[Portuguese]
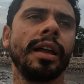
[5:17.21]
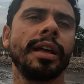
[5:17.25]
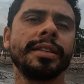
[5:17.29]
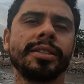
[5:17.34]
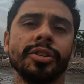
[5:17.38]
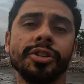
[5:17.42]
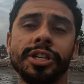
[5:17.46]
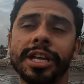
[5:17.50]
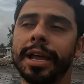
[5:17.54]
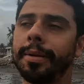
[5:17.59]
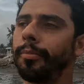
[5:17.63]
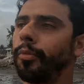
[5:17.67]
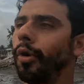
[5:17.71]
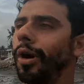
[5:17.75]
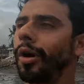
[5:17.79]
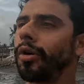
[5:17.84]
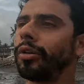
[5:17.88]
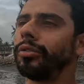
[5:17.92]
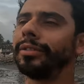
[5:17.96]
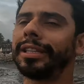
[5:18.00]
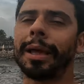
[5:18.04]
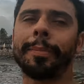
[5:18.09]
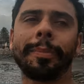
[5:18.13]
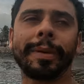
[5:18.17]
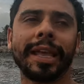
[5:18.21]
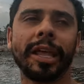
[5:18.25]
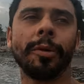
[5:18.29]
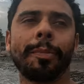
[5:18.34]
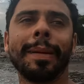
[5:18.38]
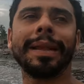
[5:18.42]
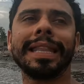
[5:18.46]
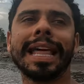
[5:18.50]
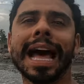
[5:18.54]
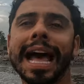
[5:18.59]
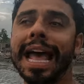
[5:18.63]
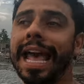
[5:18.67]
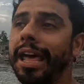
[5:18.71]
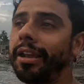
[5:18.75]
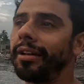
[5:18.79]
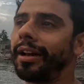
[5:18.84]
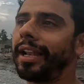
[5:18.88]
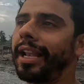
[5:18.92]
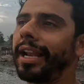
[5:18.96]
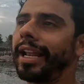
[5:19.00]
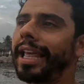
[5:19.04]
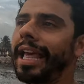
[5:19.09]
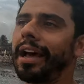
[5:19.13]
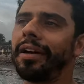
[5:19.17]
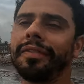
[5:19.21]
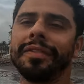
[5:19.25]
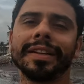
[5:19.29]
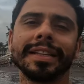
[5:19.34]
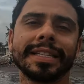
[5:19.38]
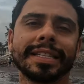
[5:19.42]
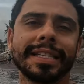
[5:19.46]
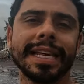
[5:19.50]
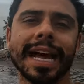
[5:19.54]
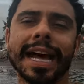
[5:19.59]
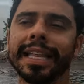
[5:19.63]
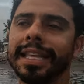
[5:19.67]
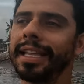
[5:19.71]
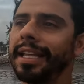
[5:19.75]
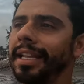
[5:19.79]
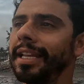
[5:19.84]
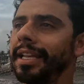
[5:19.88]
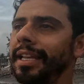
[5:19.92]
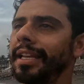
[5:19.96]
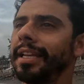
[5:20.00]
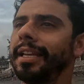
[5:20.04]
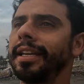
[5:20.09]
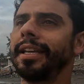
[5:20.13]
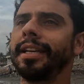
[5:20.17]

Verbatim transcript: Essa ondinha é boa quando tá pequeno pra dar aéreo, galera que é avançada aí.